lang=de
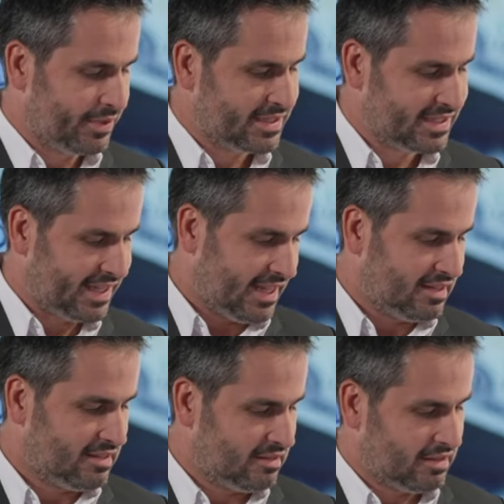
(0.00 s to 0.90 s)

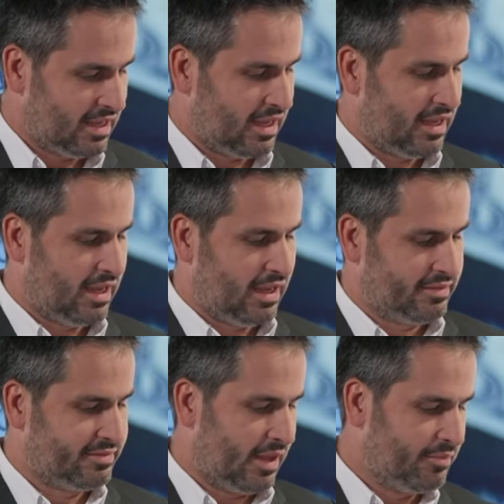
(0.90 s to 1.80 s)
Präsidenten äh, äh,
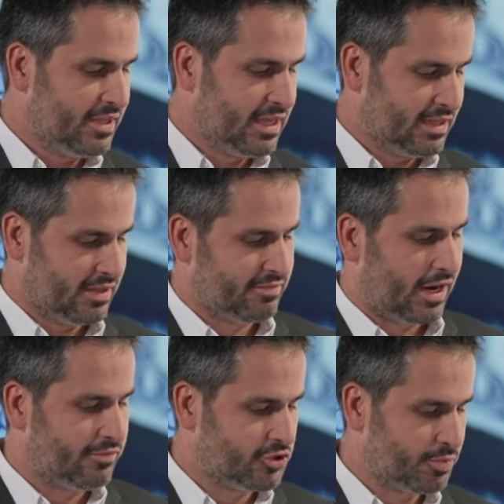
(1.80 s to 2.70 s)
haben hier in ihren
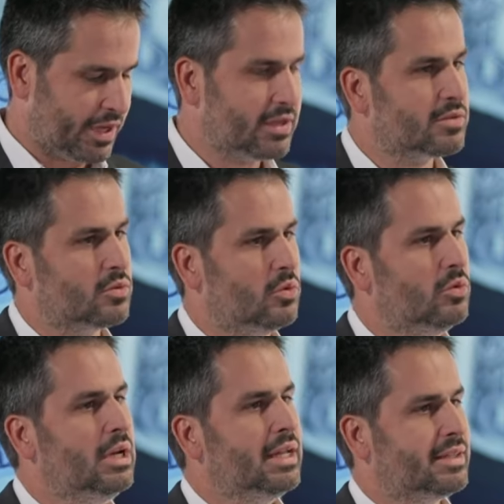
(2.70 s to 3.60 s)
Wahlversprechen
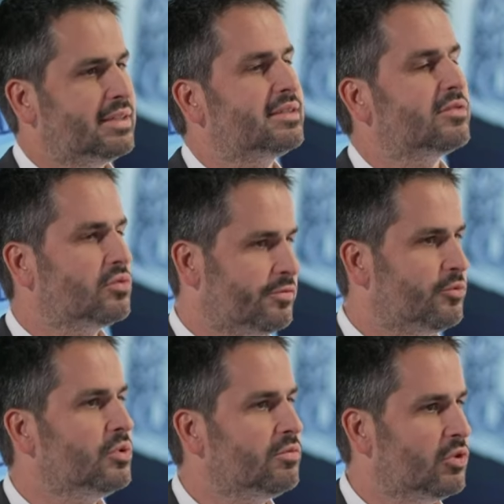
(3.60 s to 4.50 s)
so, dass es dazu
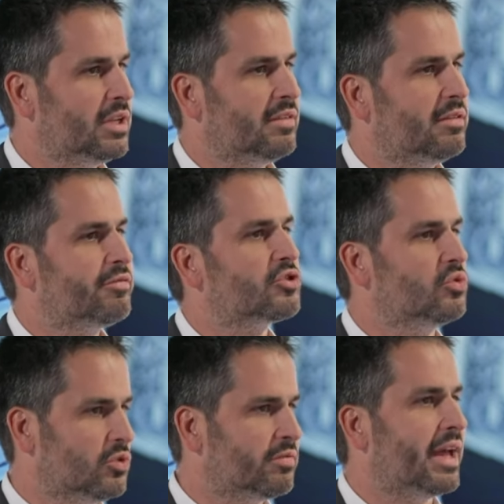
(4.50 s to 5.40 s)
führen würde, dass die
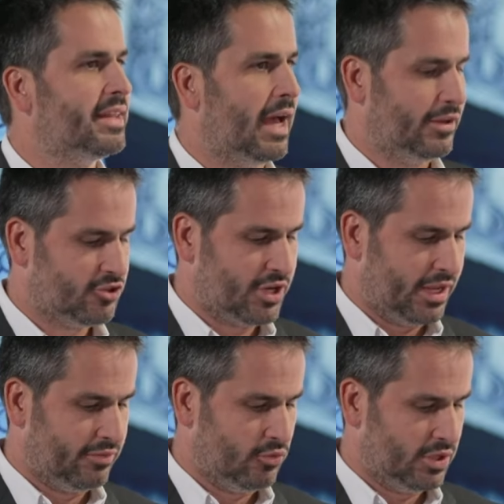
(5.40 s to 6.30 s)
Verschuldung weiter
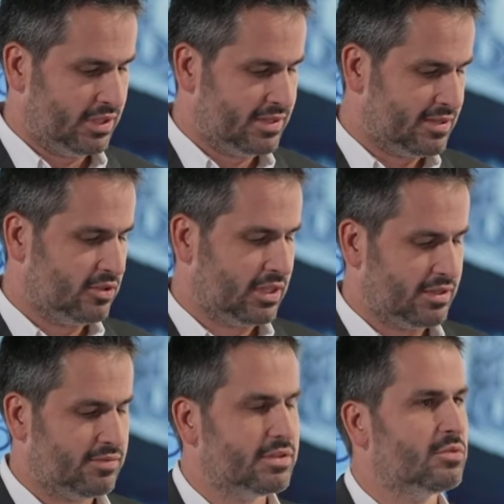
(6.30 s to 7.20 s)
ansteigen würde. Das ist auch
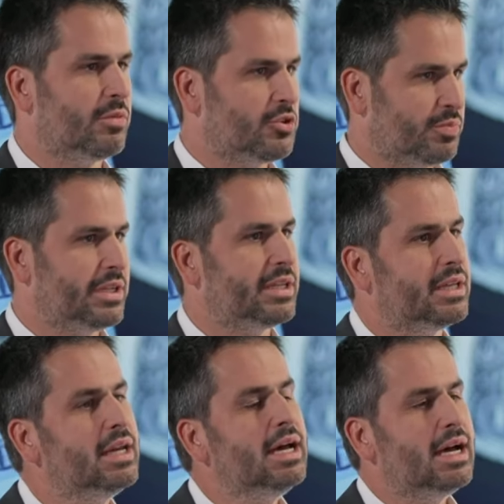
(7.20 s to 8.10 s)
das, was zum Beispiel
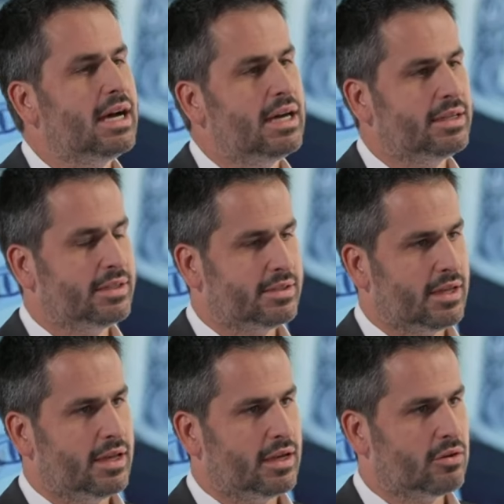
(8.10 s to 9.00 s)
die, äh, das
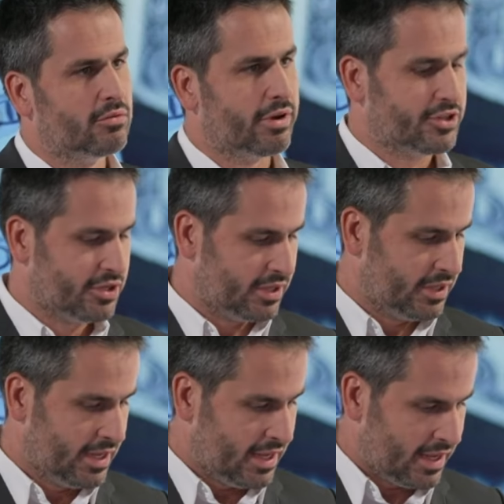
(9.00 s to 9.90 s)
äh, Congressional
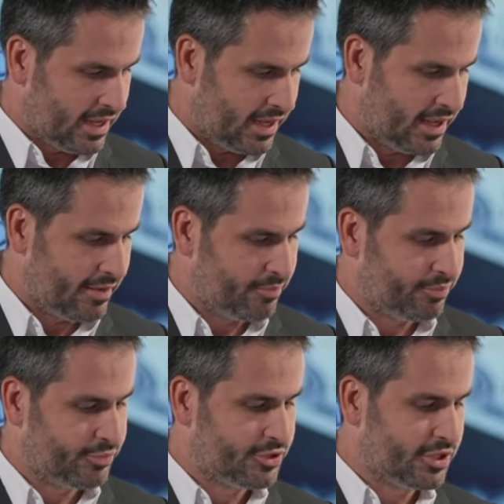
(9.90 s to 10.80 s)
äh,
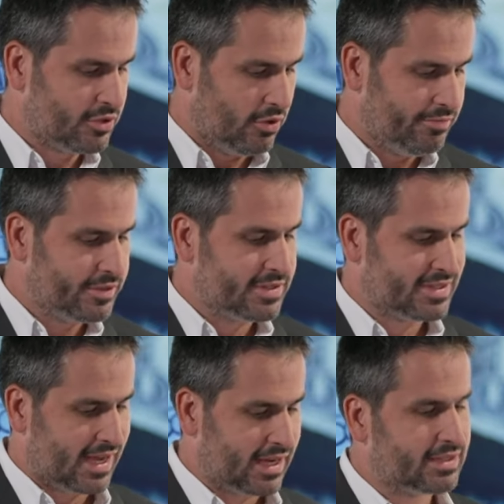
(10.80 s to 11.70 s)
Budget Office
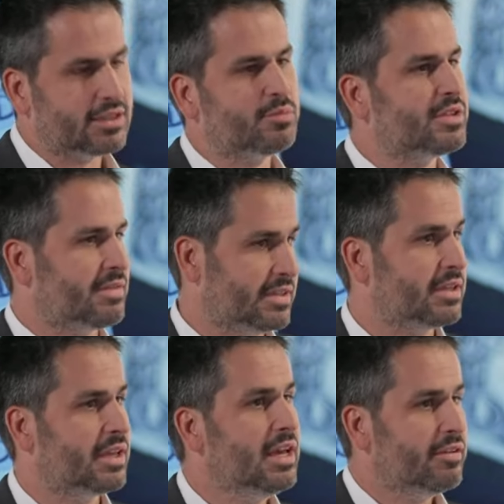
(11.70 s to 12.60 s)
sagt, dass bis
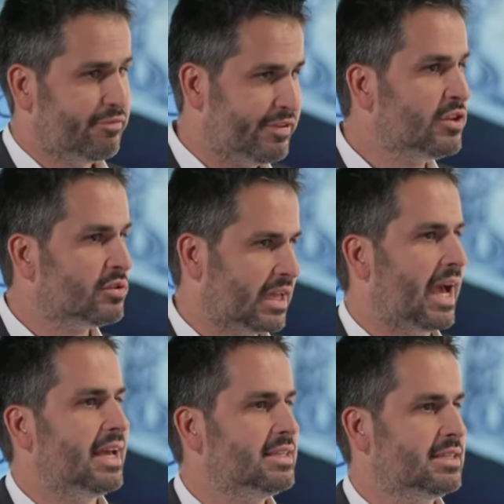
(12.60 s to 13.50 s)

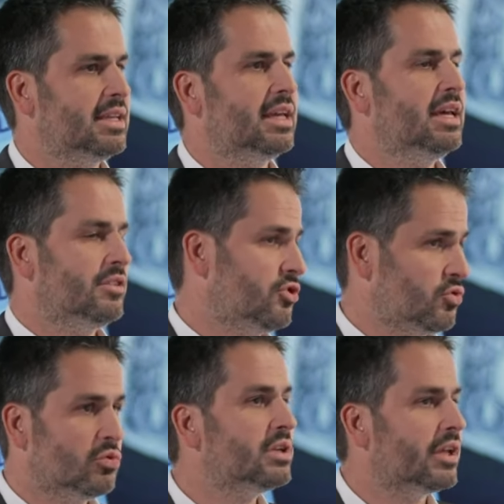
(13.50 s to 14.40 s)
2034 die
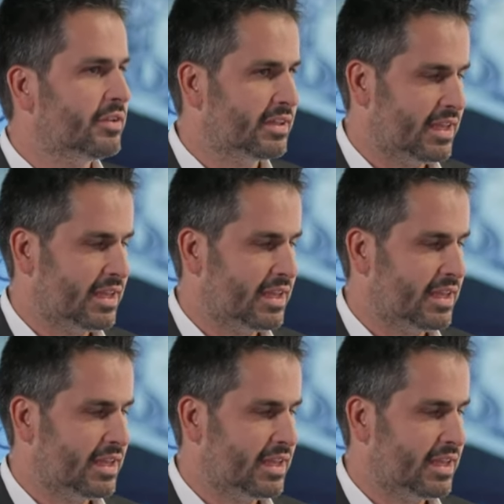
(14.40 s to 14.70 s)
Schulden laut den